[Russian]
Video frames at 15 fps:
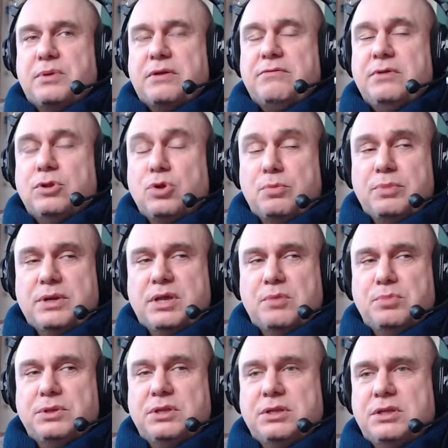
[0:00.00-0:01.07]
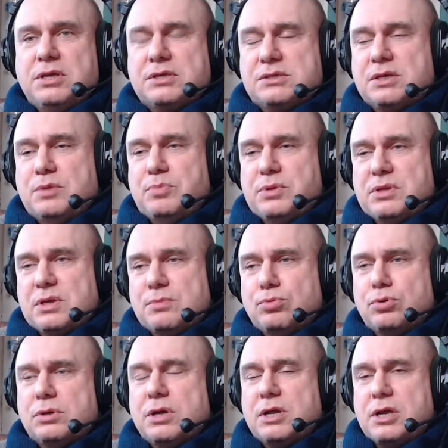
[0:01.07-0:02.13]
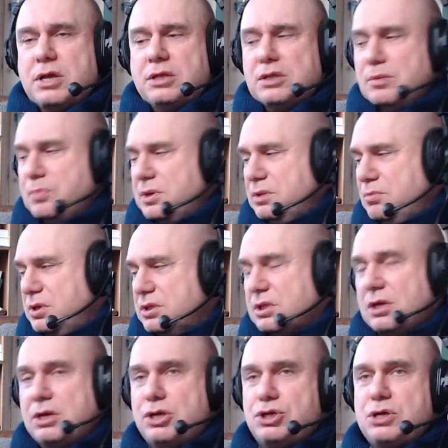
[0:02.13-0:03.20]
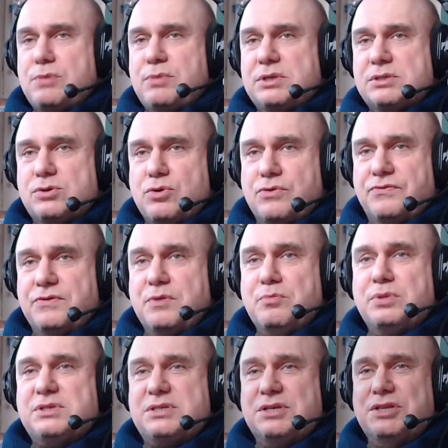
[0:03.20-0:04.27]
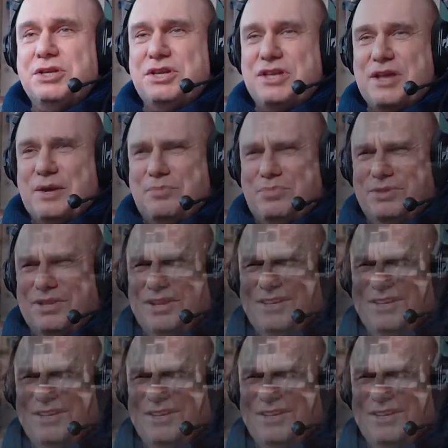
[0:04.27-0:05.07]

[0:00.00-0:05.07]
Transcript: Провело бы ГИБДД Санкт-Петербурга рейд на предмет наличия мозгов. Им бы цены не было.